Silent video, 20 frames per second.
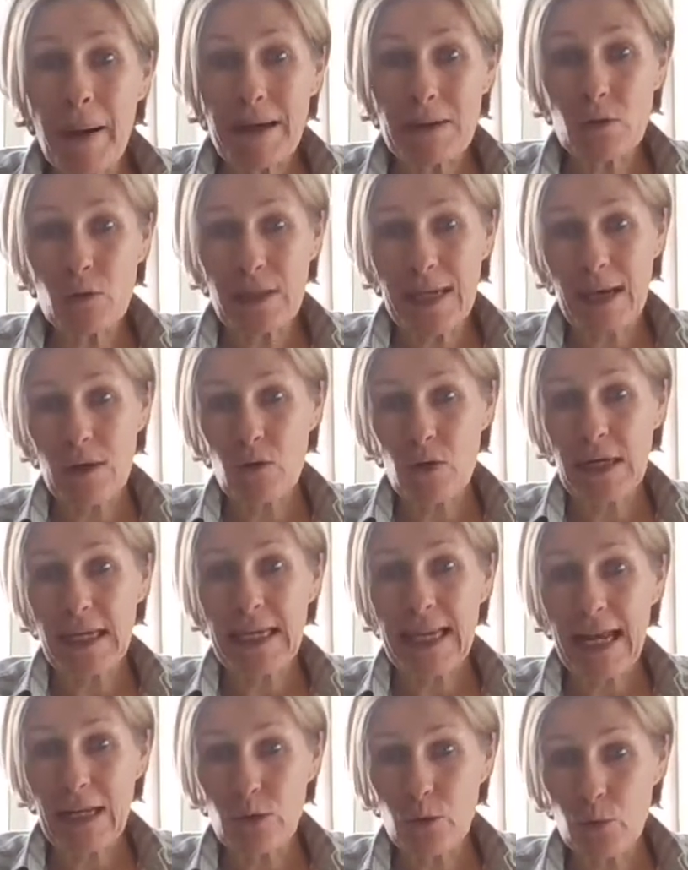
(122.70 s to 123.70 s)
pas de
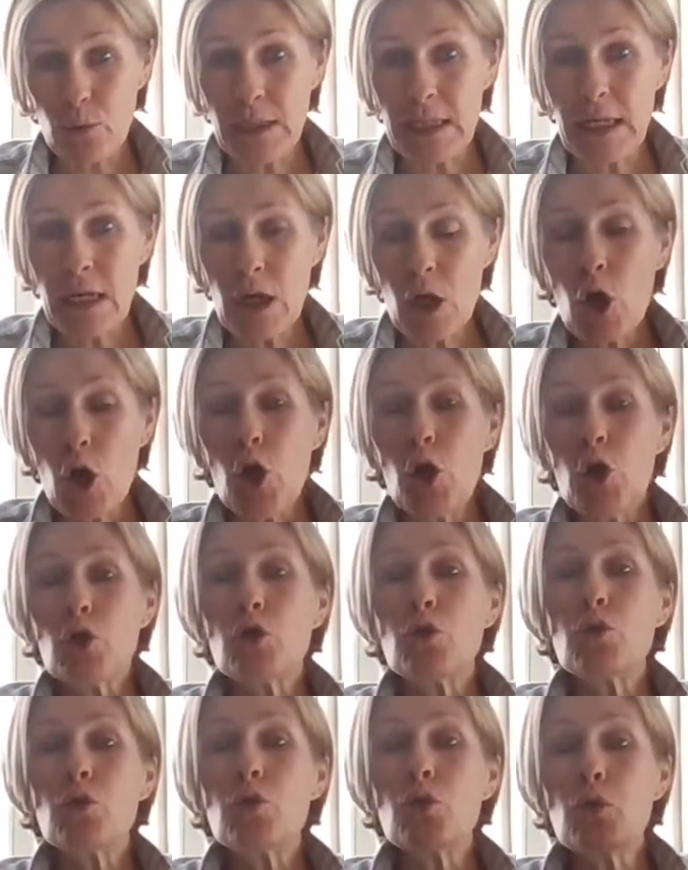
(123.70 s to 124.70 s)
calories la nuit,
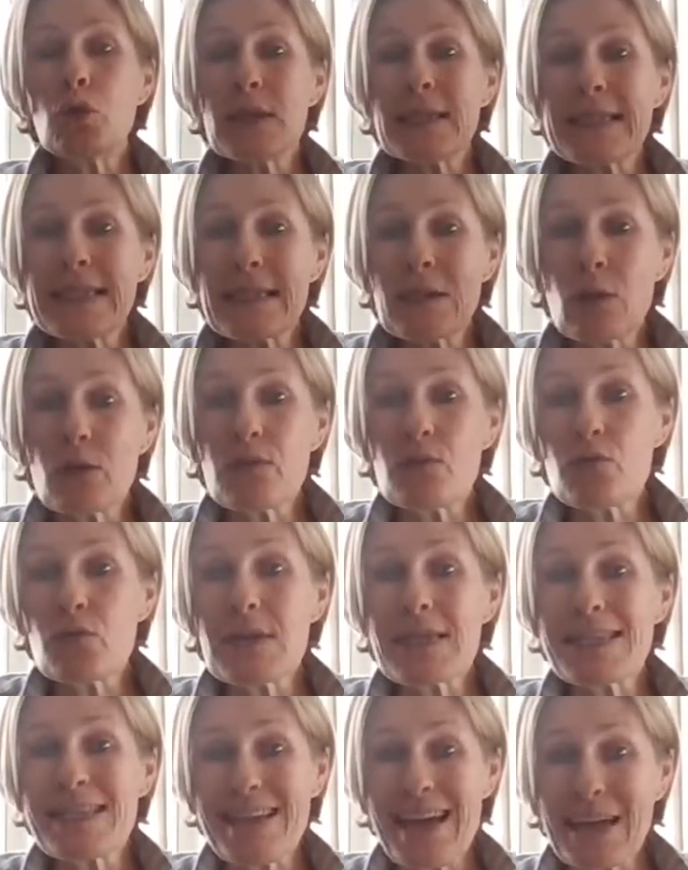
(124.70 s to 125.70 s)
tout ce que vous
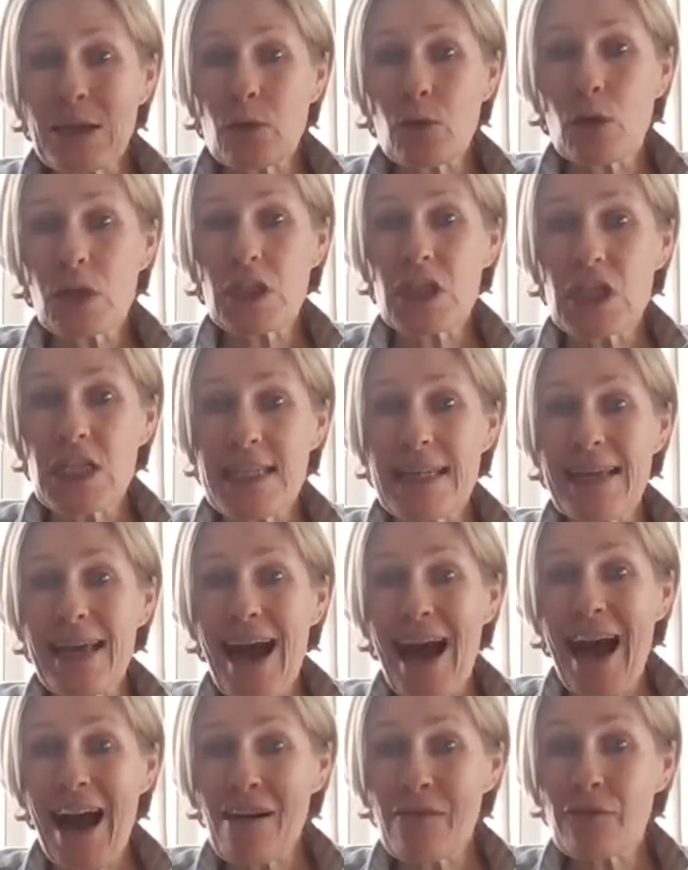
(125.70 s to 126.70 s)

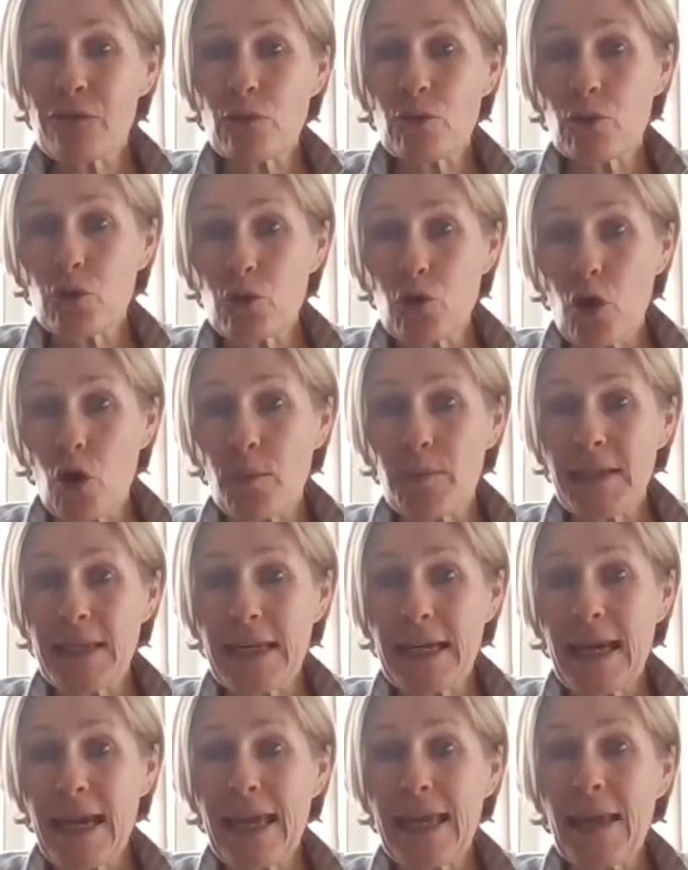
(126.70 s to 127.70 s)
ingurgitez avant de
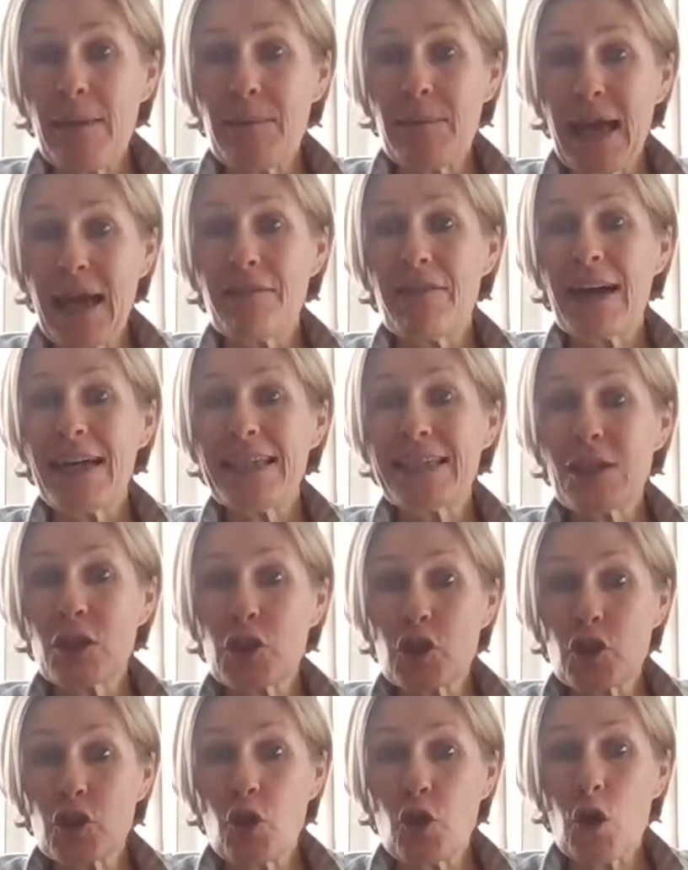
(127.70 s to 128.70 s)
dormir, eh bien, va
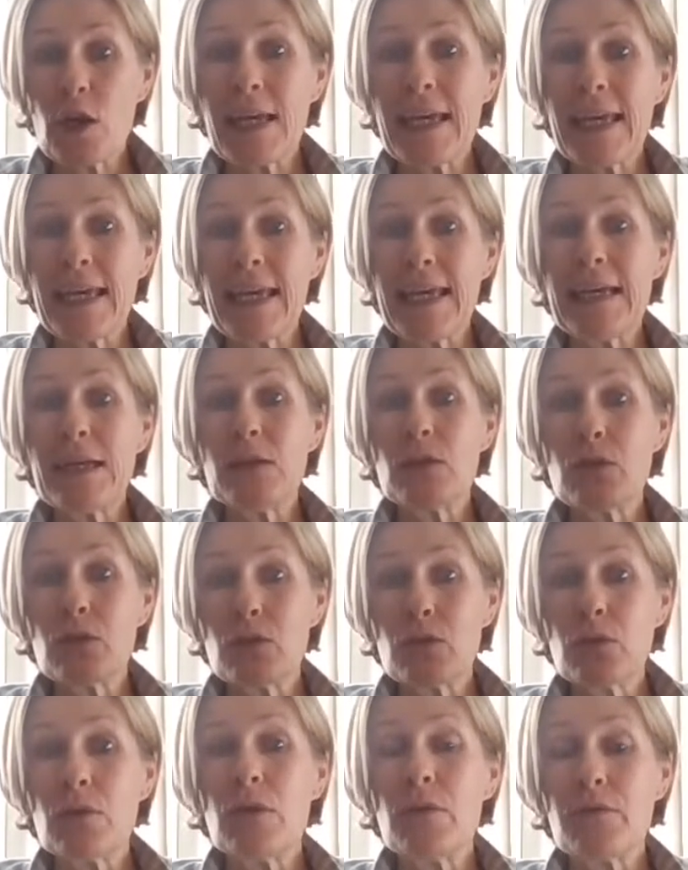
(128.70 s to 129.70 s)
être stocké
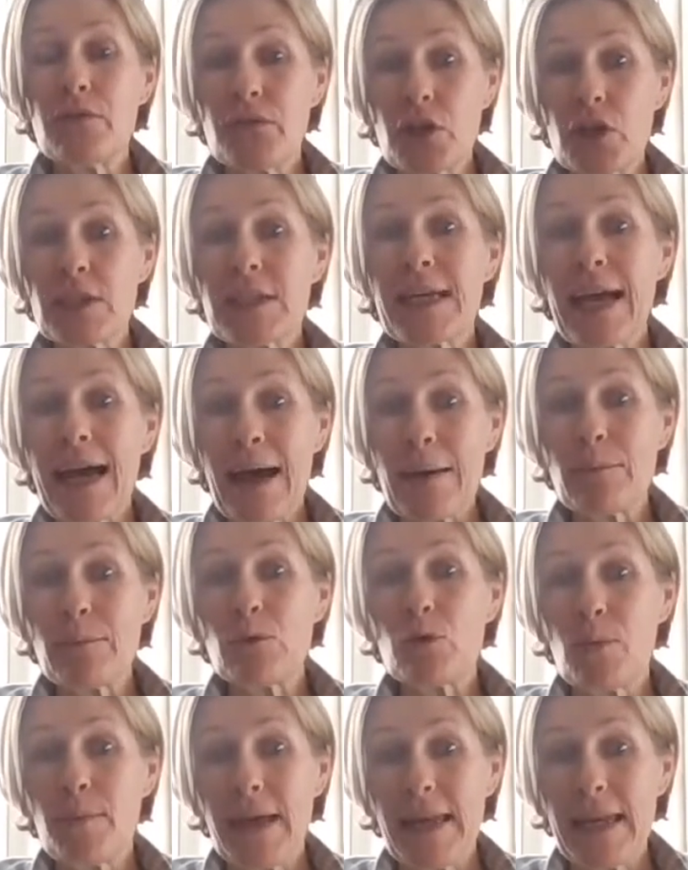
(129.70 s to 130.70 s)
dans votre
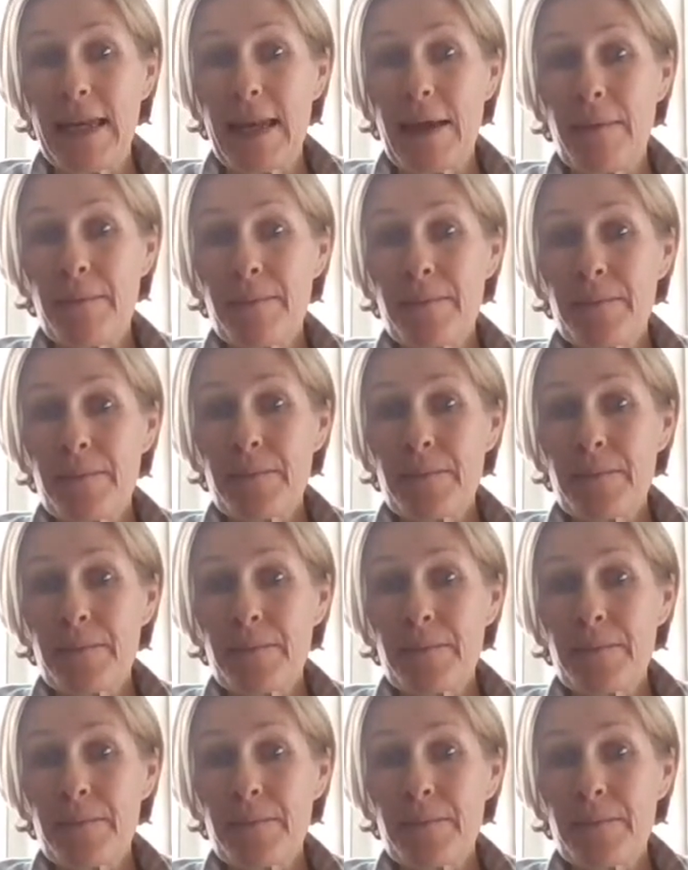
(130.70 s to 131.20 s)
abdomen.